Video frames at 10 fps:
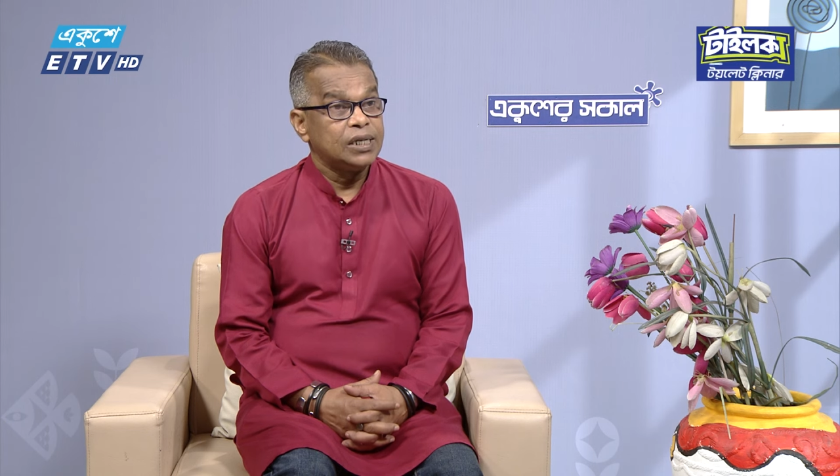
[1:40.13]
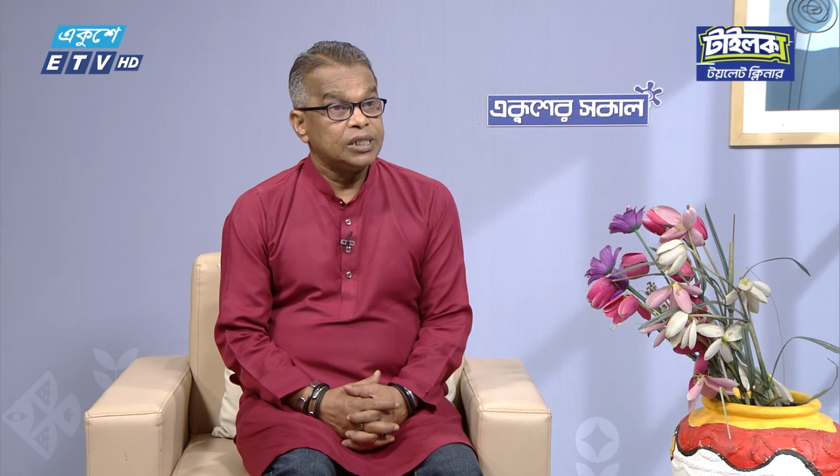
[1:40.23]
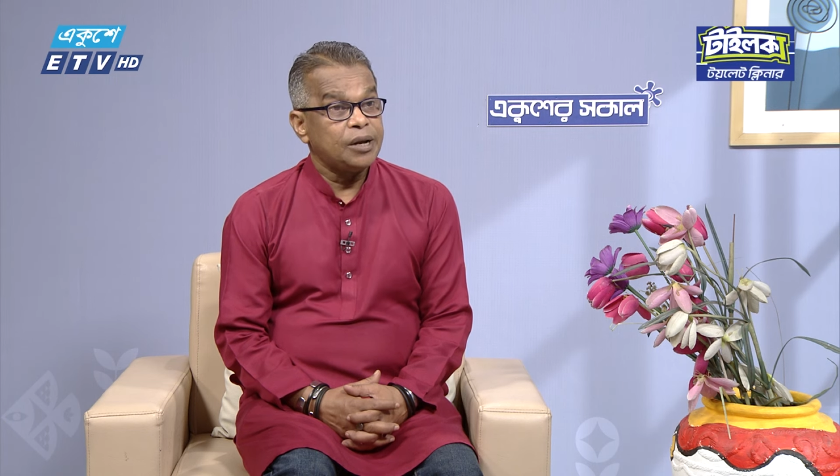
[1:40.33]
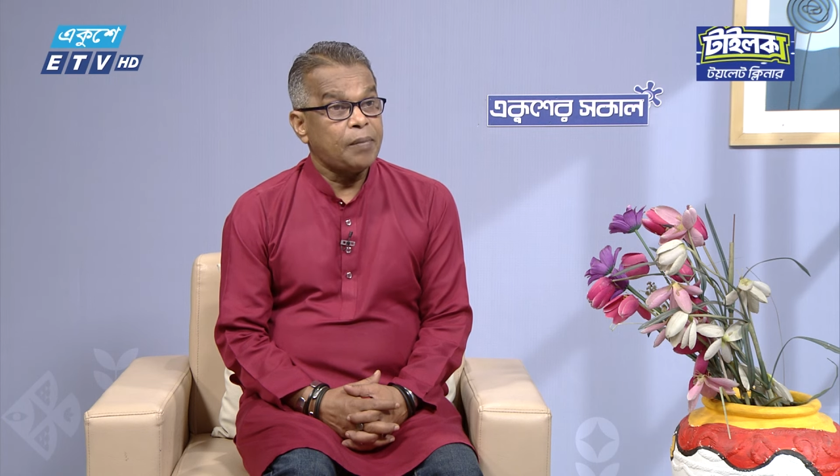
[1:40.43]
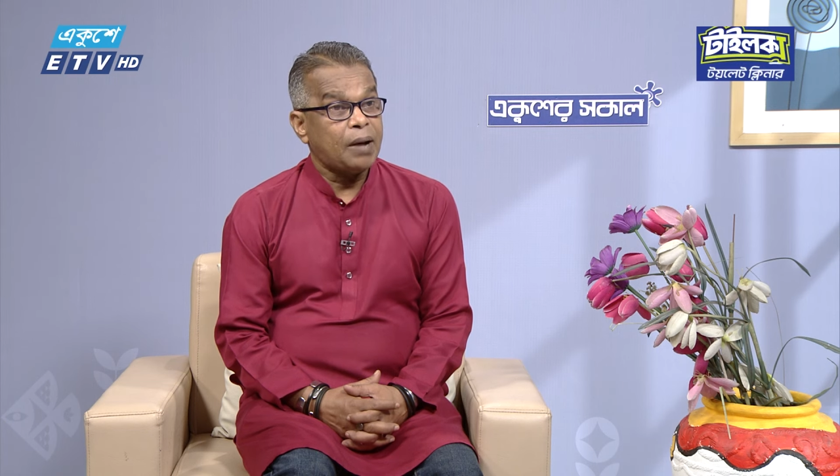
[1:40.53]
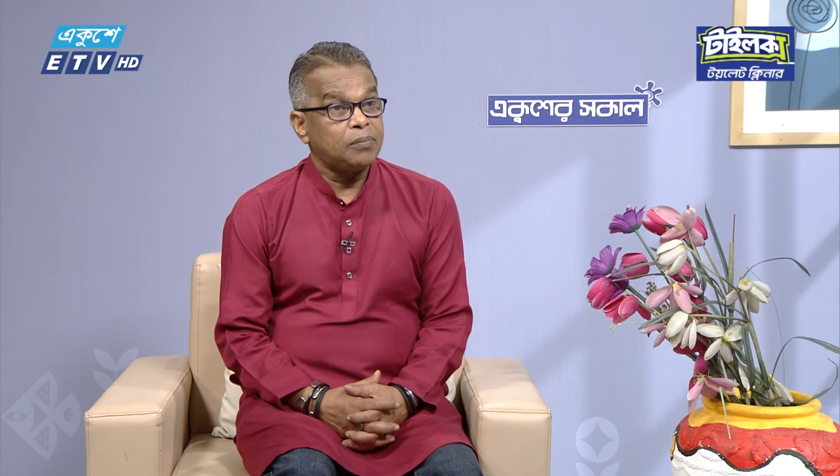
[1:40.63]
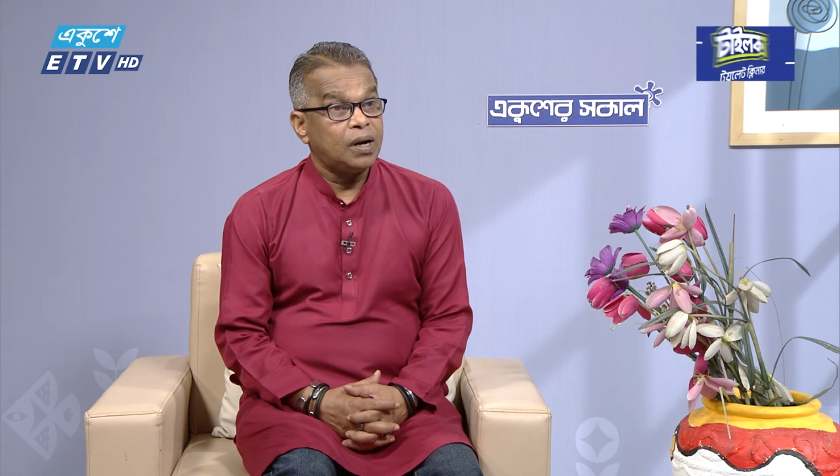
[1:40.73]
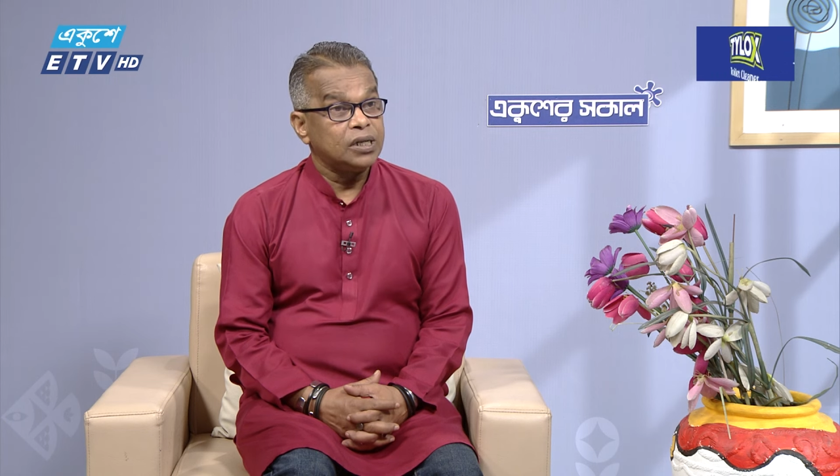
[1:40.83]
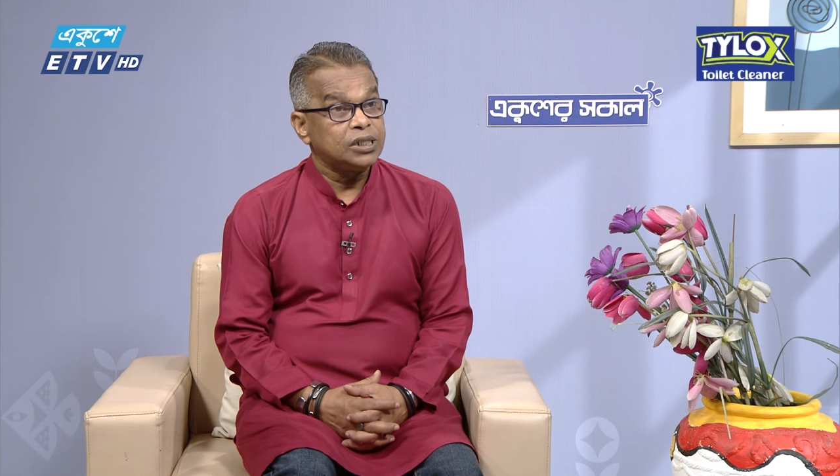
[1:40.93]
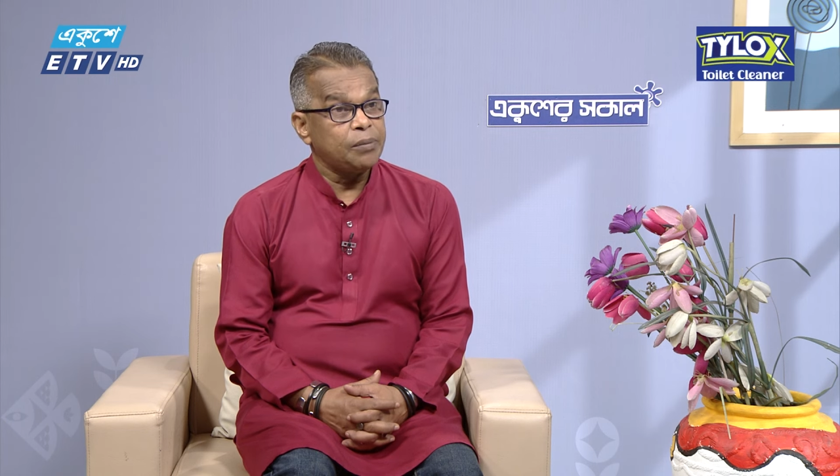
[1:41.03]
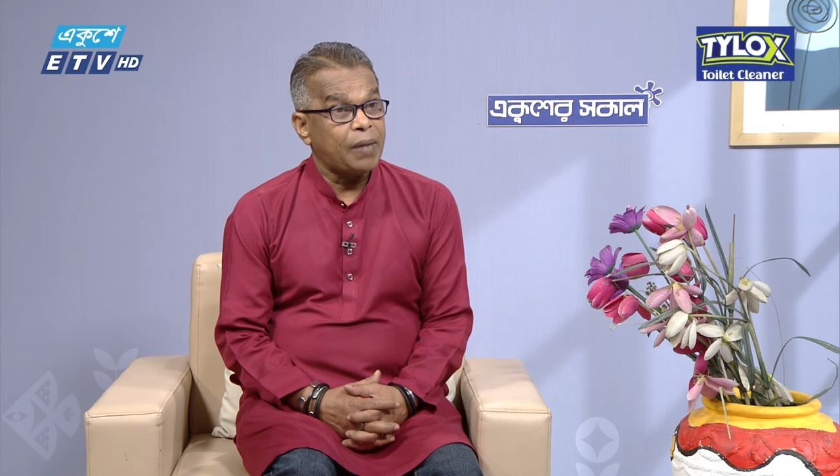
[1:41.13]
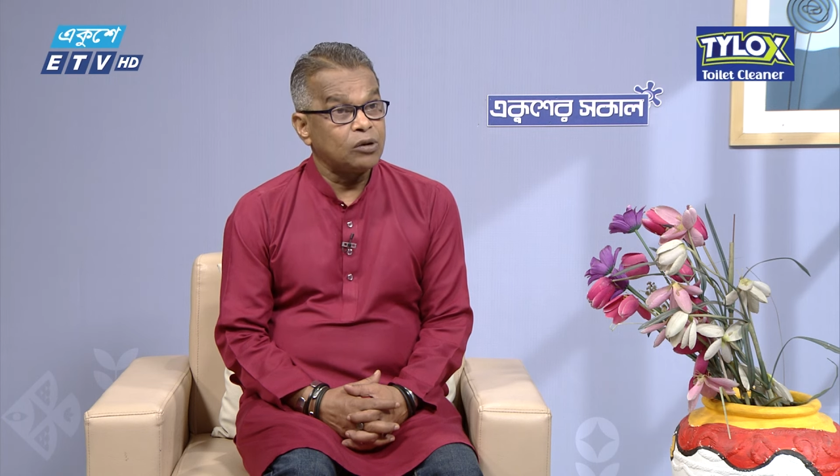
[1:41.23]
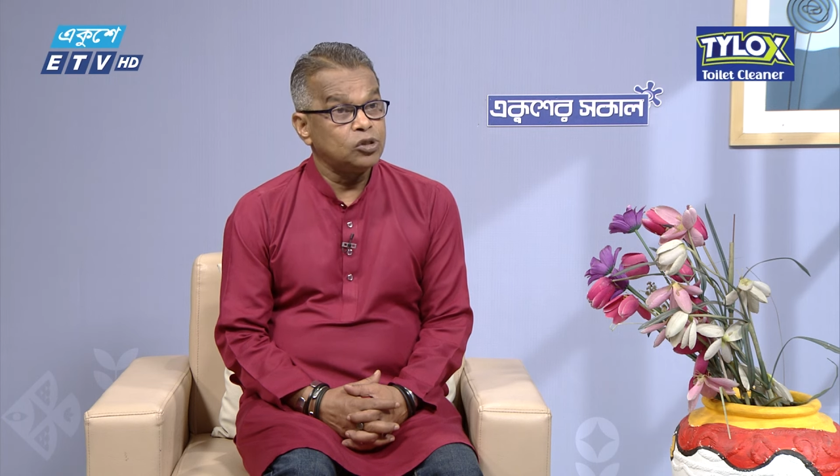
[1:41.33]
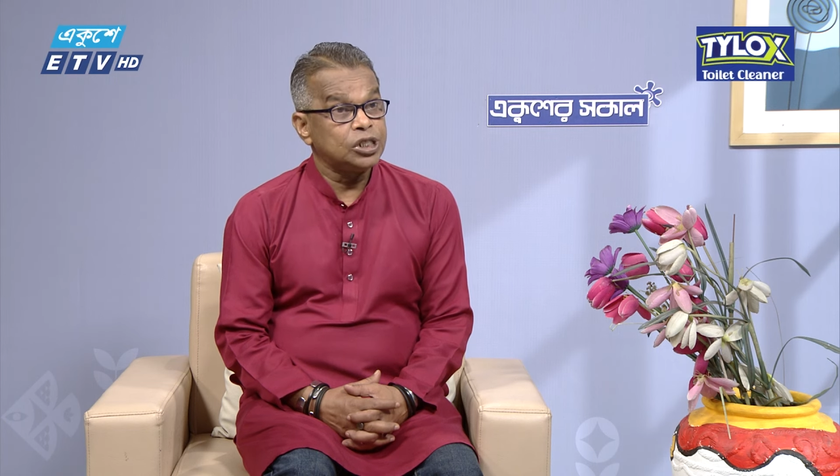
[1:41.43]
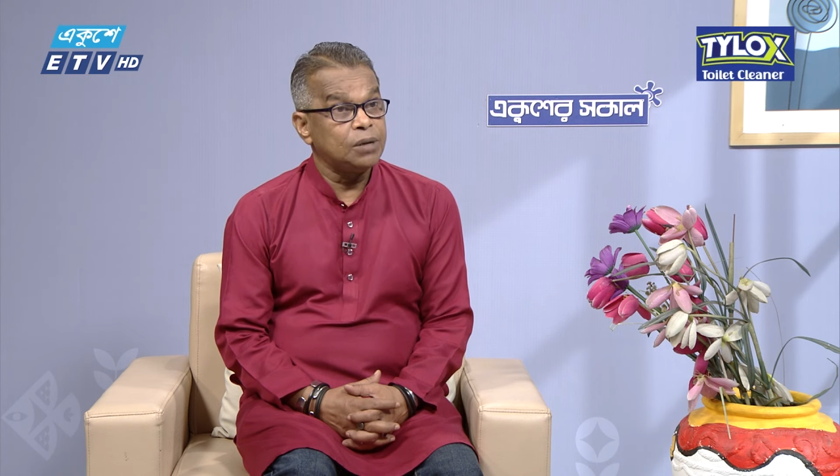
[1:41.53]
সে মাম সে
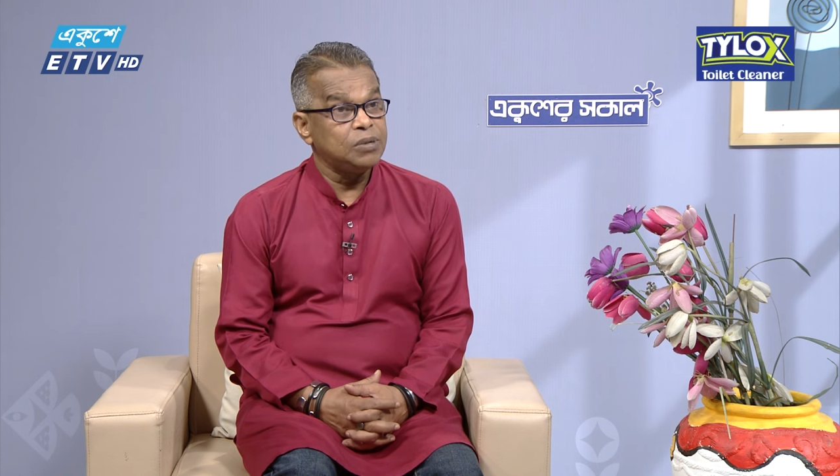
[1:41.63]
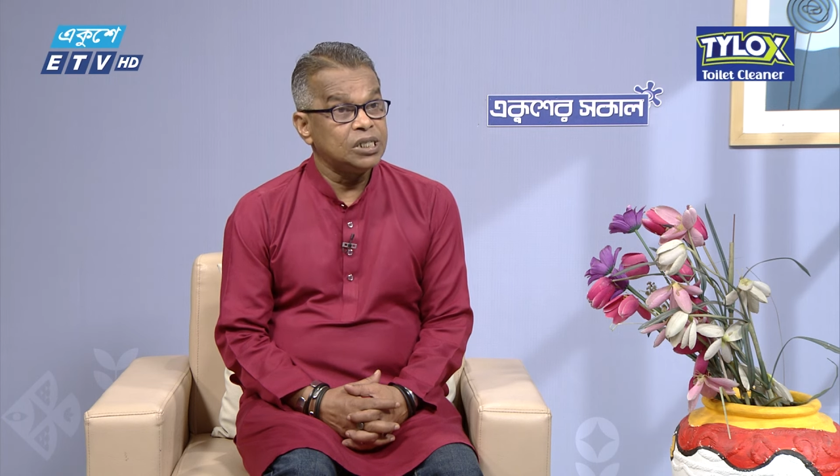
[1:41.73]
মানুষকে